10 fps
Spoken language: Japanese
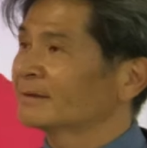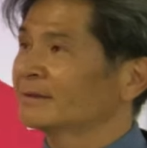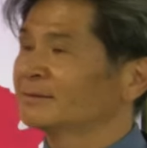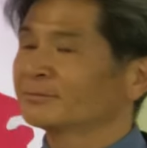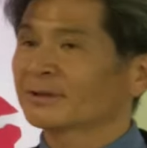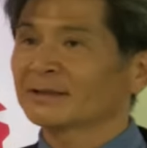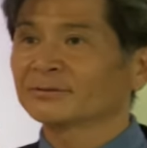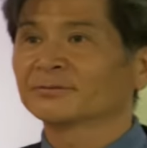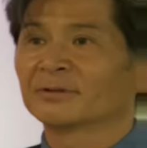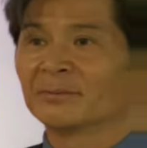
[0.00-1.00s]
自分の家
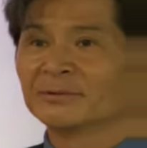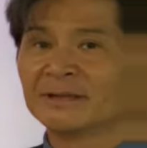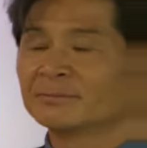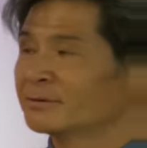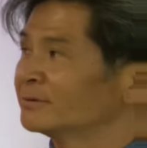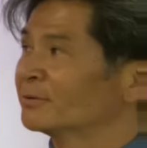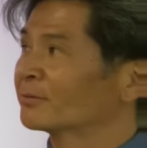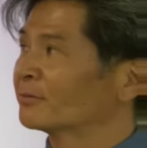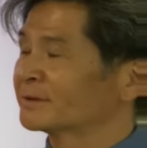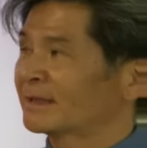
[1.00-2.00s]
族とかも全部
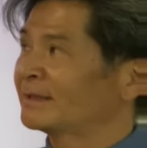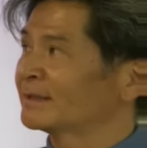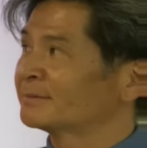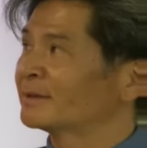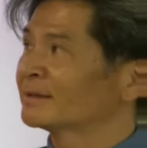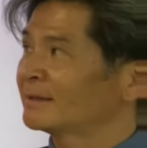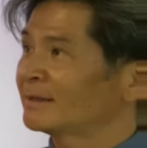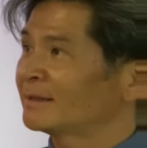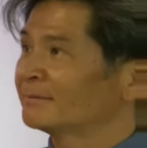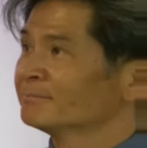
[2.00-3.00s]
殺されてしまっ
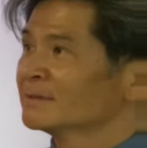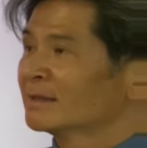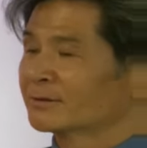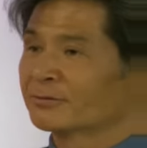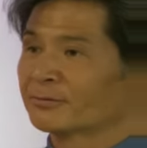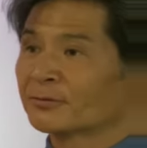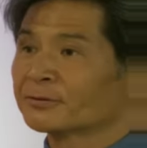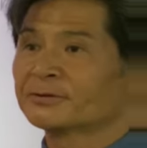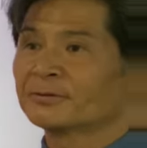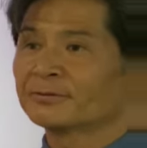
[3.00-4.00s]
て、その闘
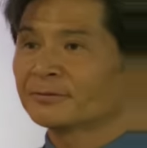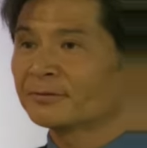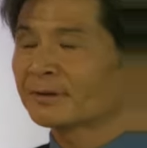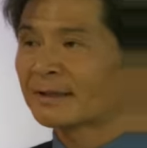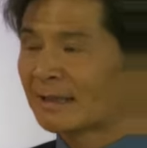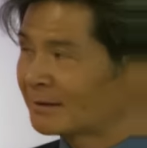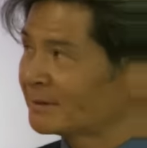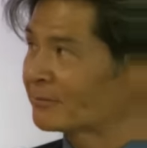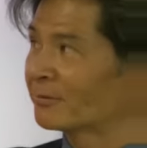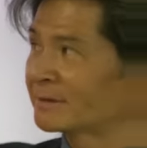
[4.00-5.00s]
争の絡み
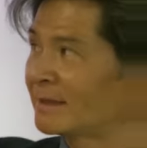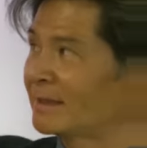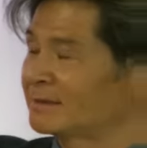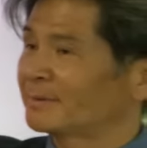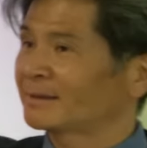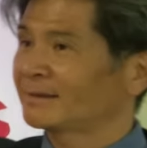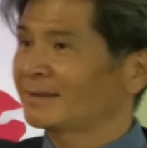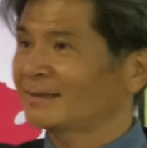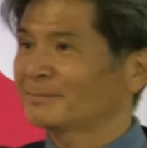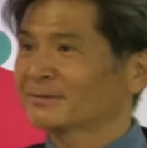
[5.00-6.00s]
で殺されてしまっ
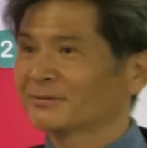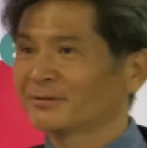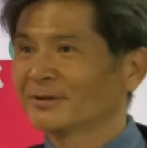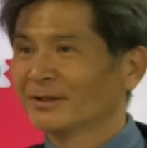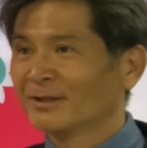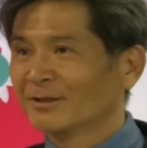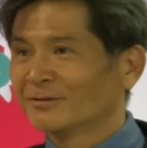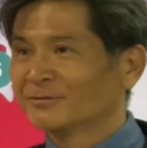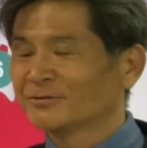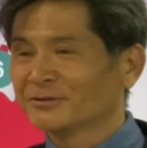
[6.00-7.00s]
て、その
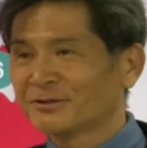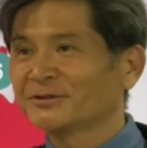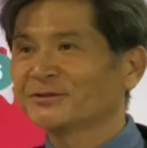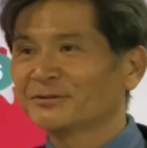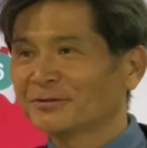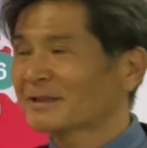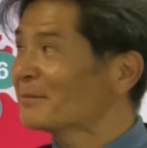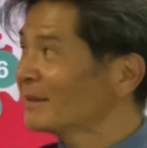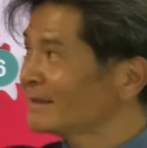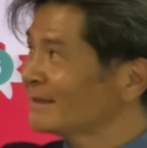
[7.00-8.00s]
復讐のた
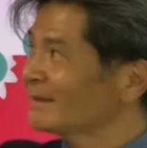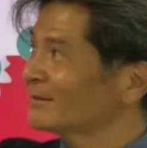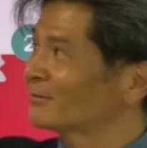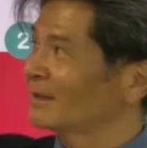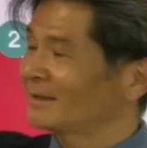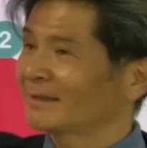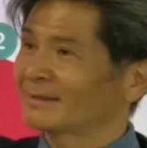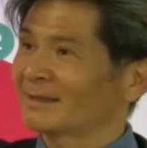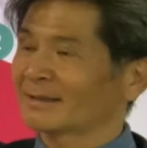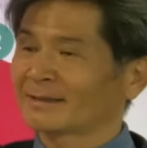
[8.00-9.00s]
めに
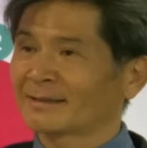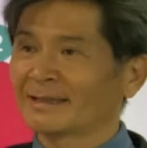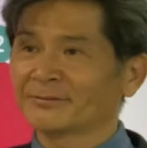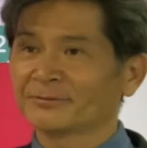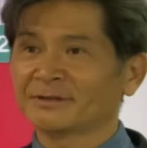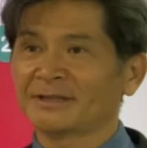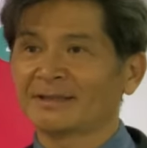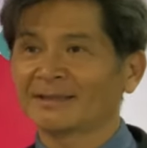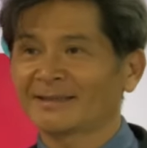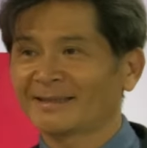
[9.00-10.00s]
グラディエーター剣闘士に
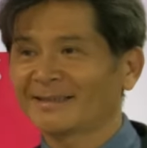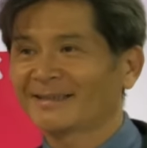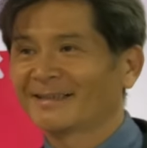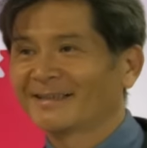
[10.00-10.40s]
なって、